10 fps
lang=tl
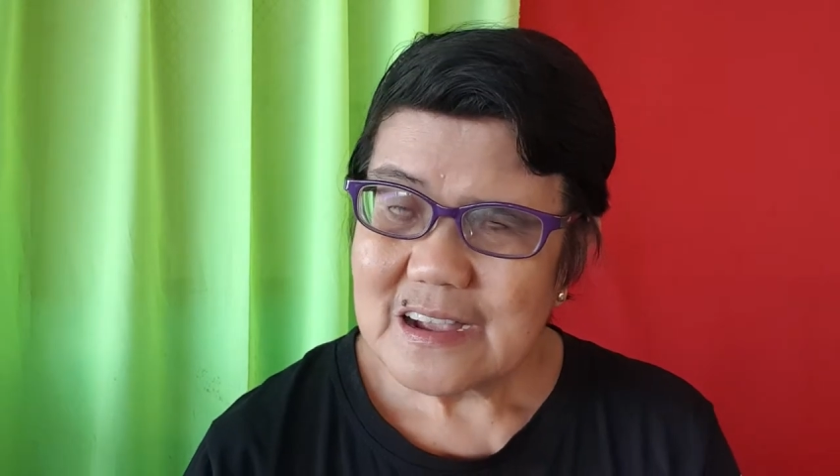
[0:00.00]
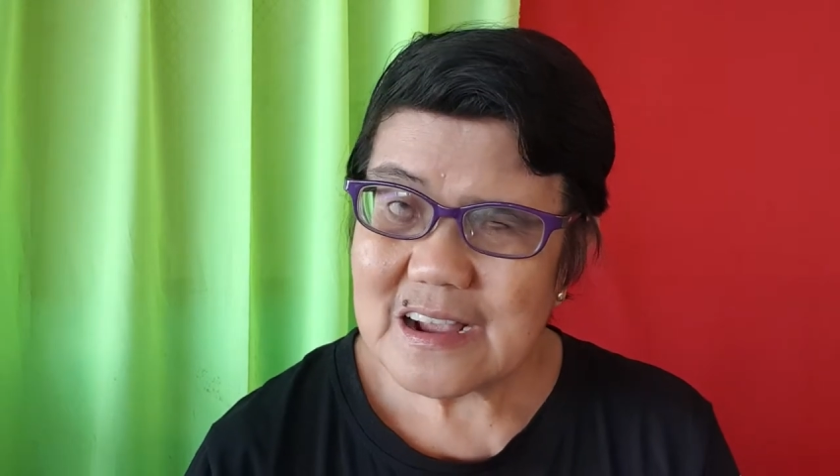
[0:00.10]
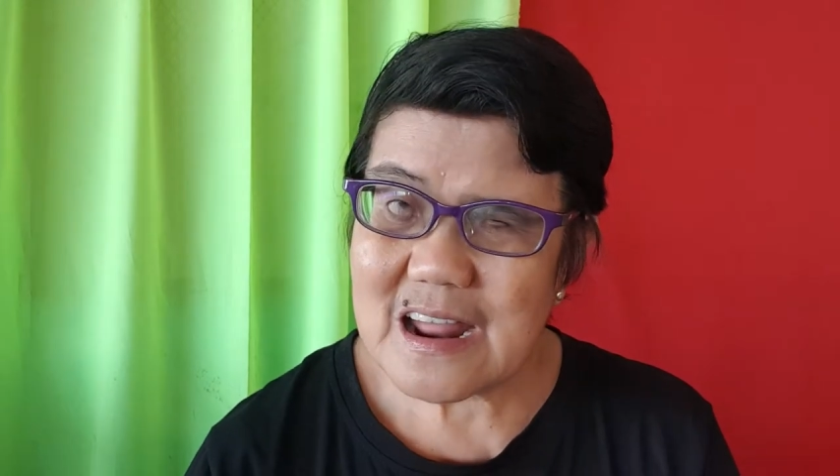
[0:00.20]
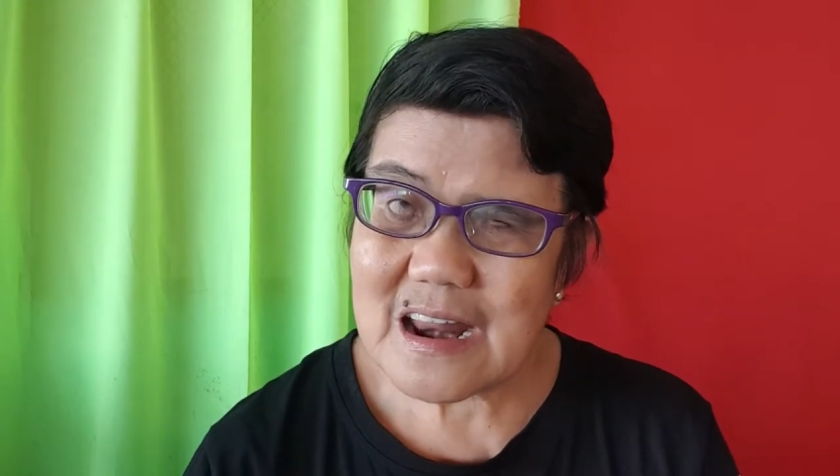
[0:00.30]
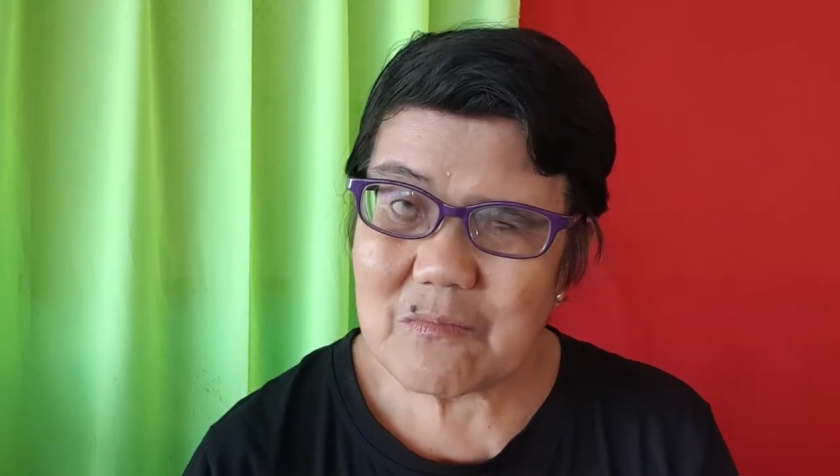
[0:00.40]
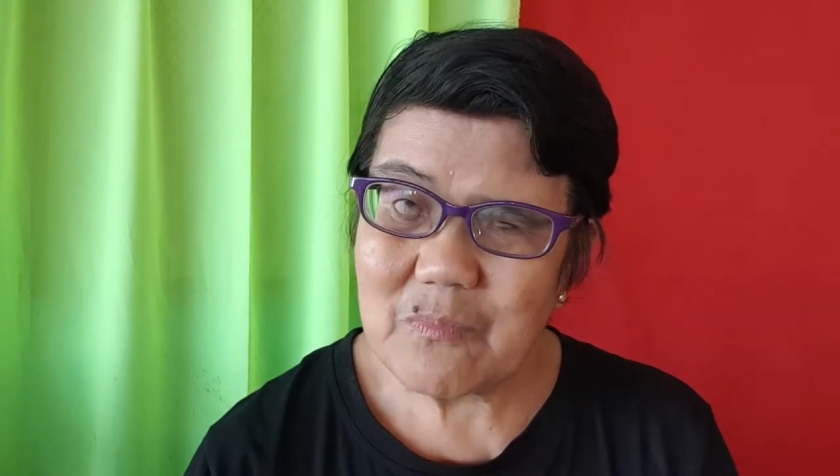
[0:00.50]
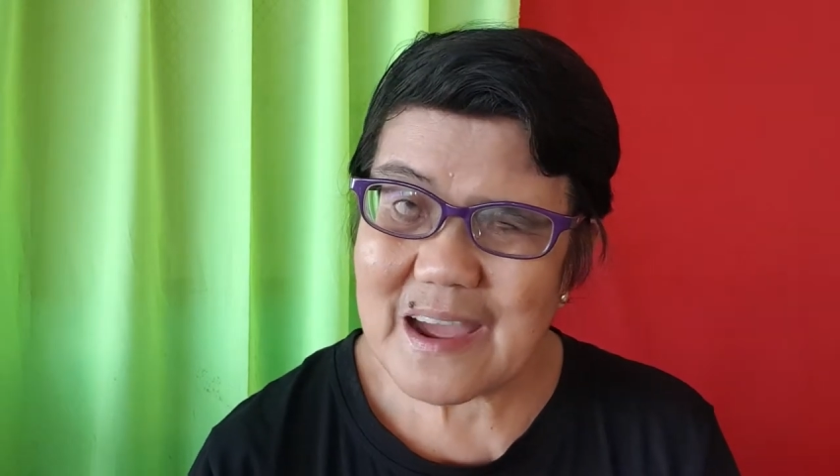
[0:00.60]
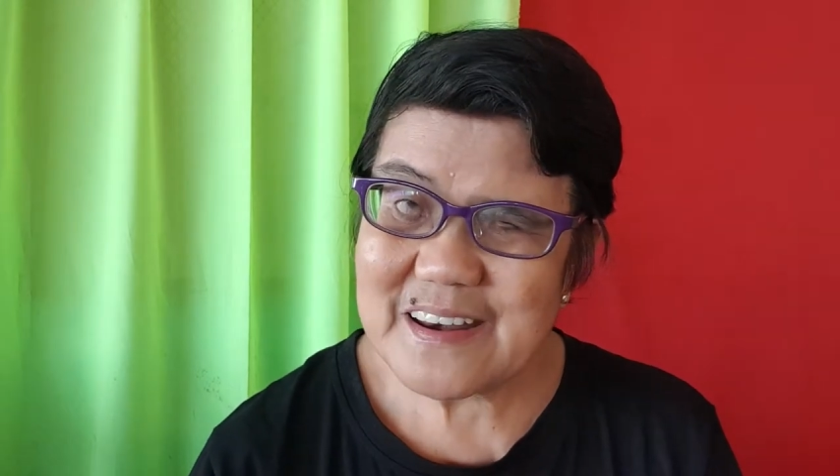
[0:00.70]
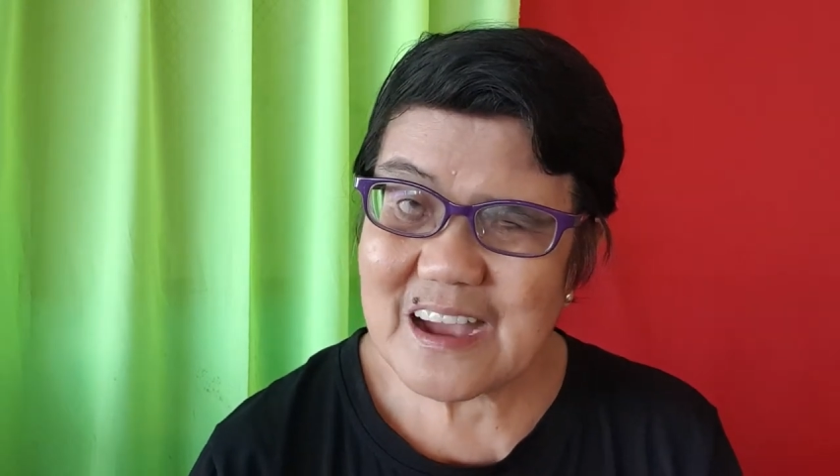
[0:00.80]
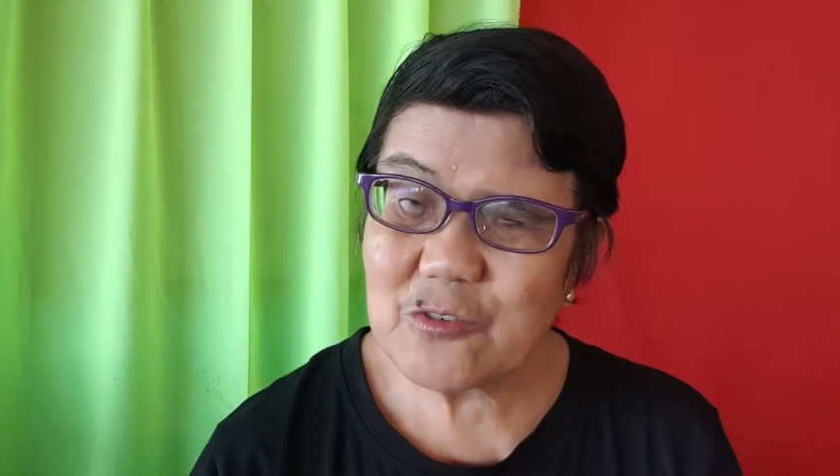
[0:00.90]
nga
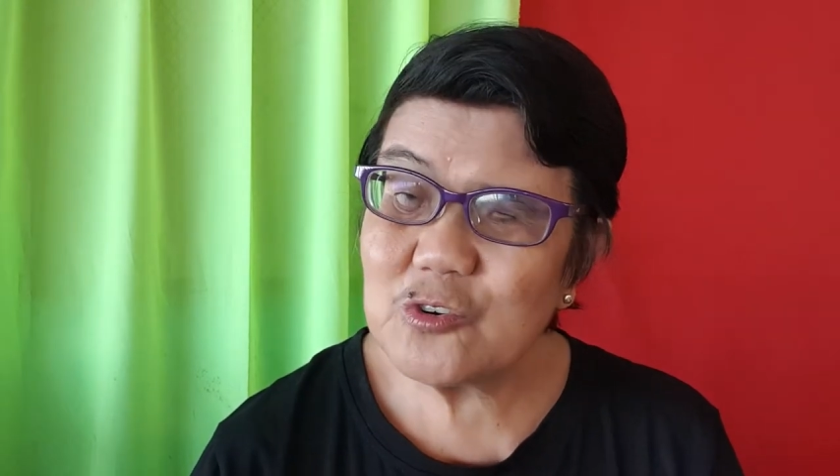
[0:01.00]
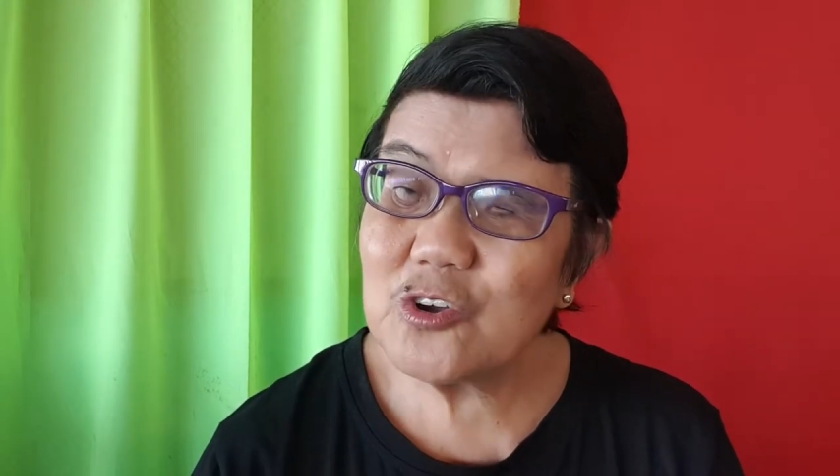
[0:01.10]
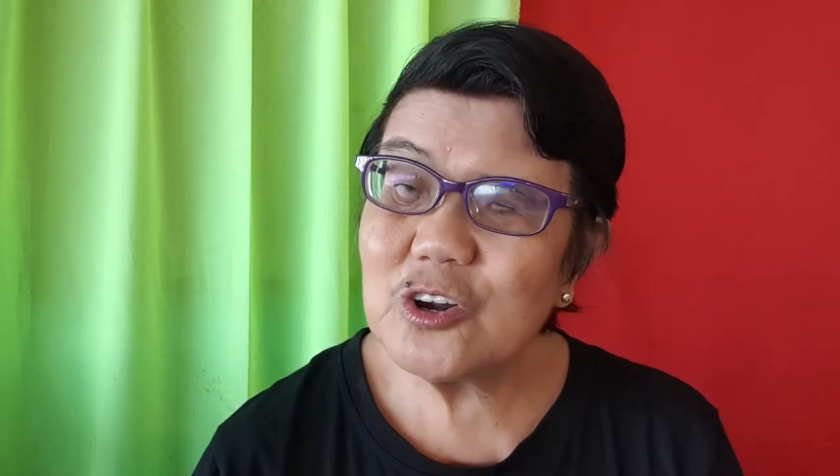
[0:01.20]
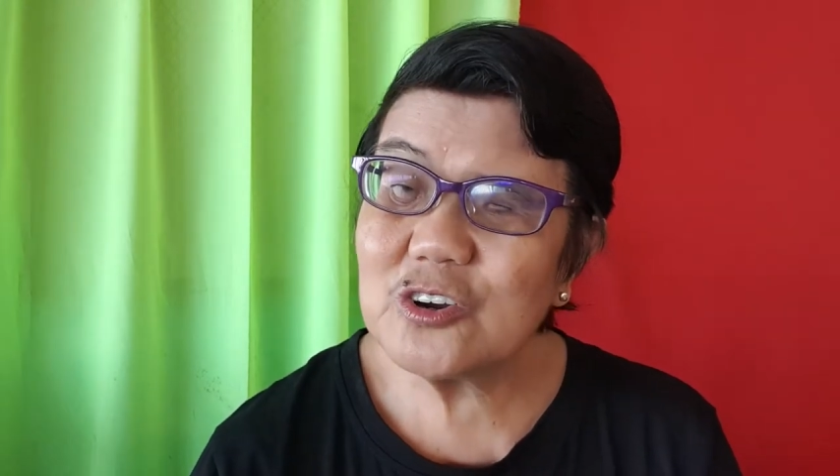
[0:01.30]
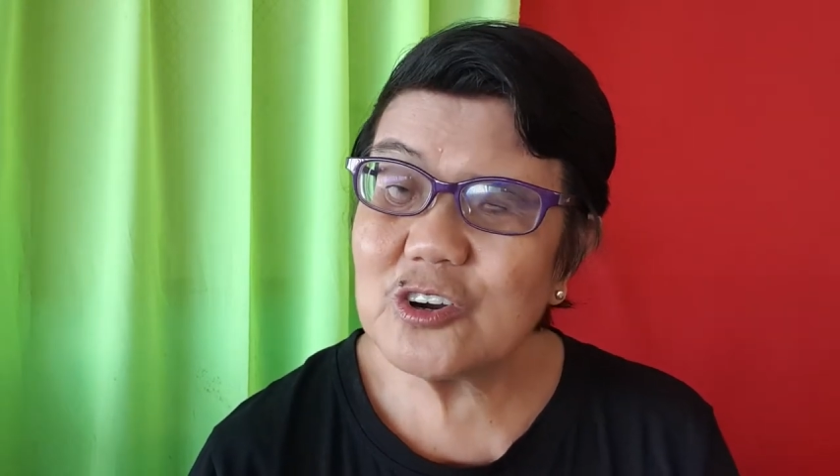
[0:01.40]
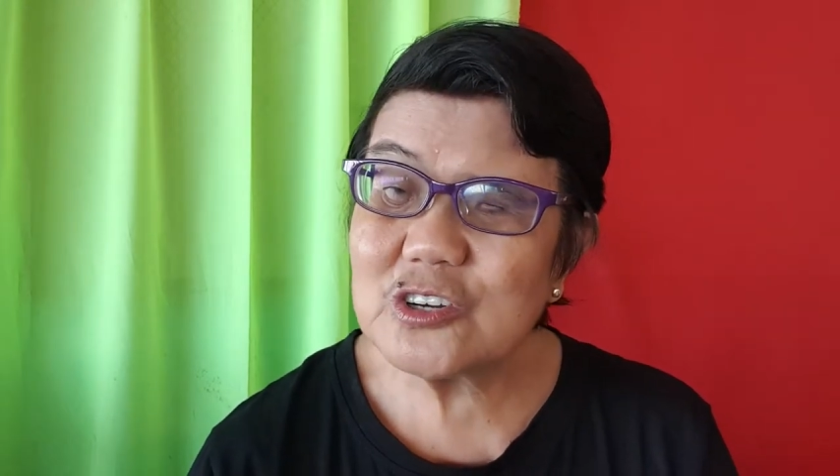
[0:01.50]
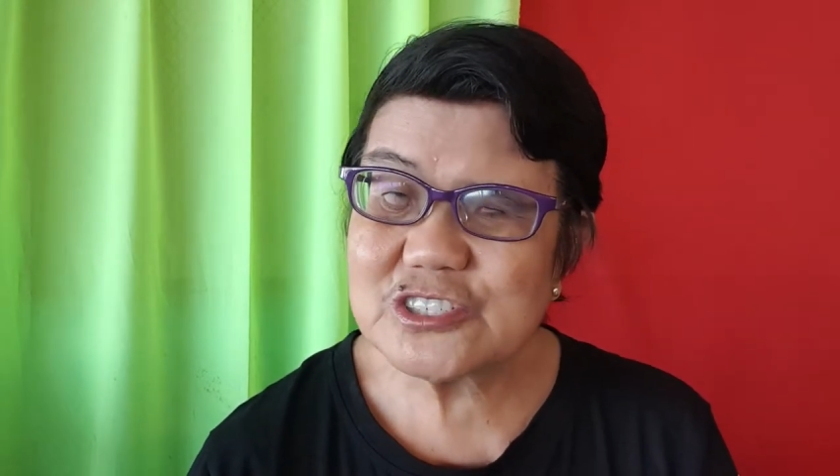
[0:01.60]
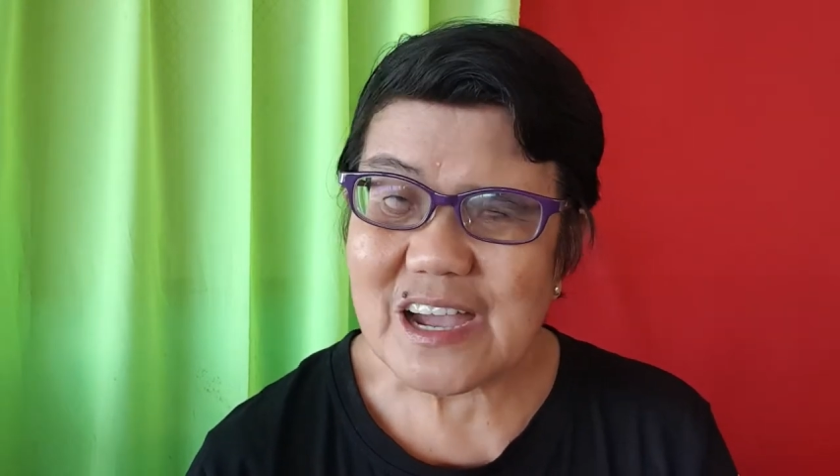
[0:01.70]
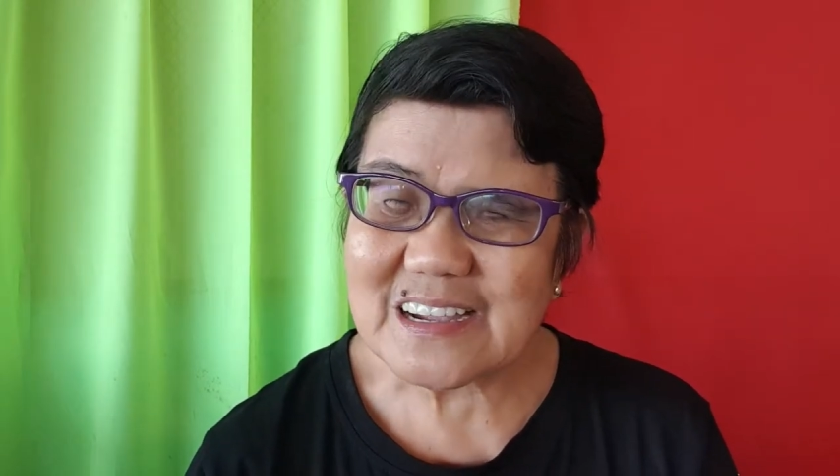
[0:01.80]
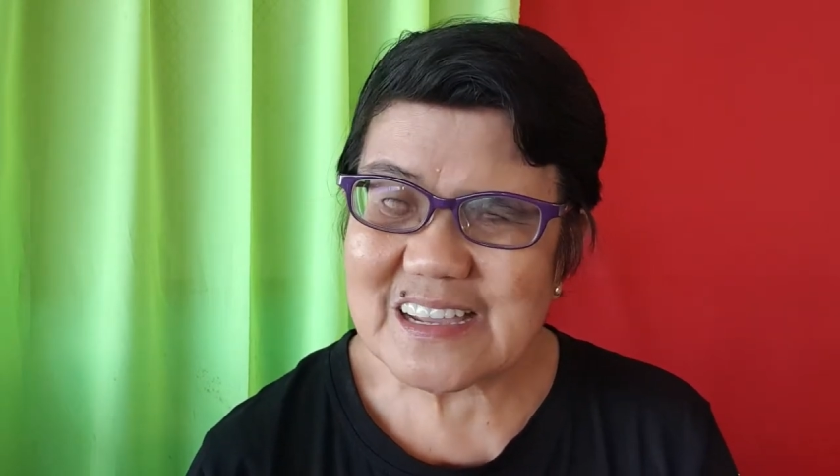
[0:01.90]
labad ang ulo
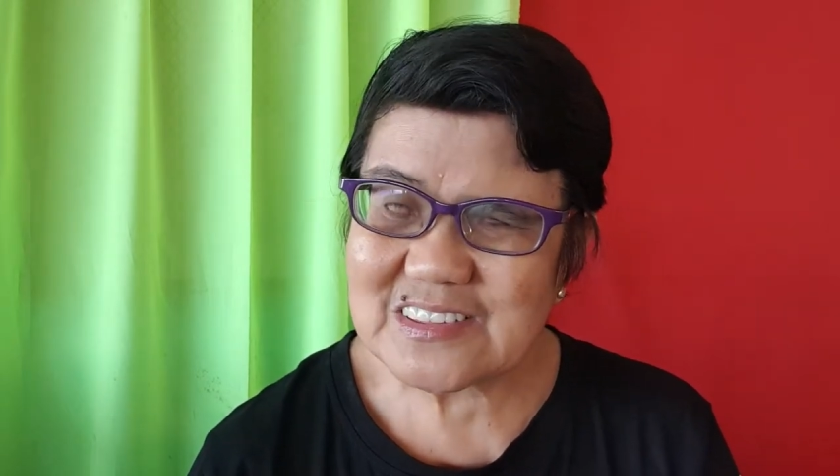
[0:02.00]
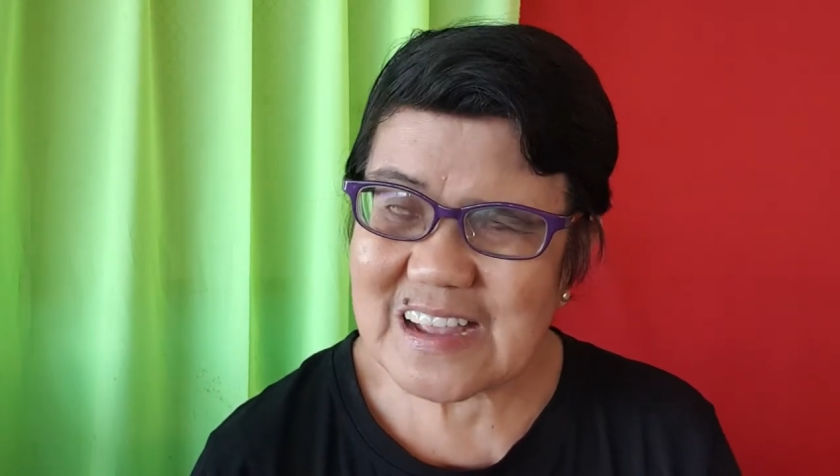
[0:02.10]
sakit